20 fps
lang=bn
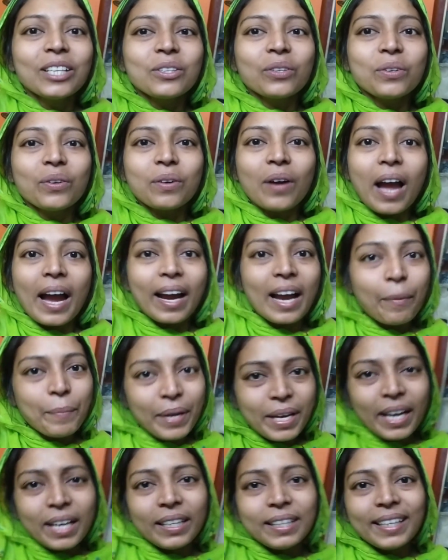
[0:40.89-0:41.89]
তো
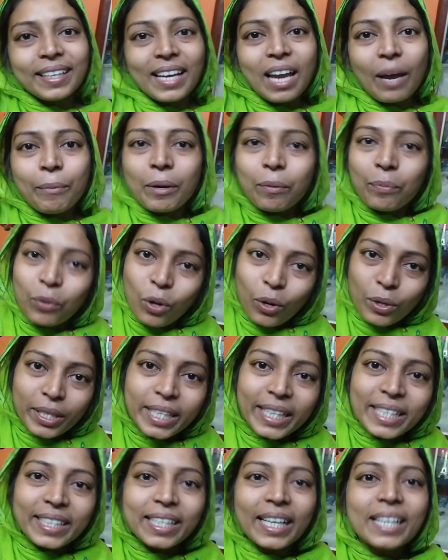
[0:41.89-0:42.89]
আগামীকাল থেকে আবার ব্লগ
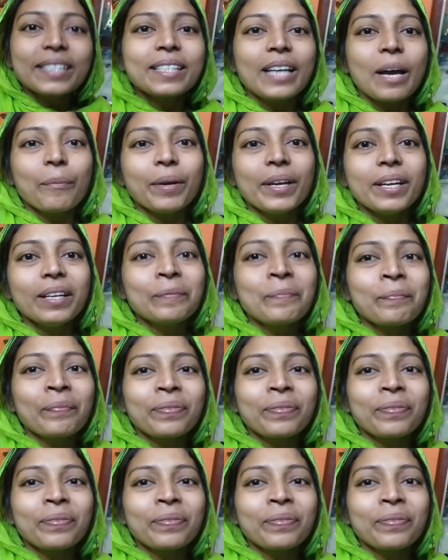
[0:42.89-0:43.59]
ঠিকঠাক যাবে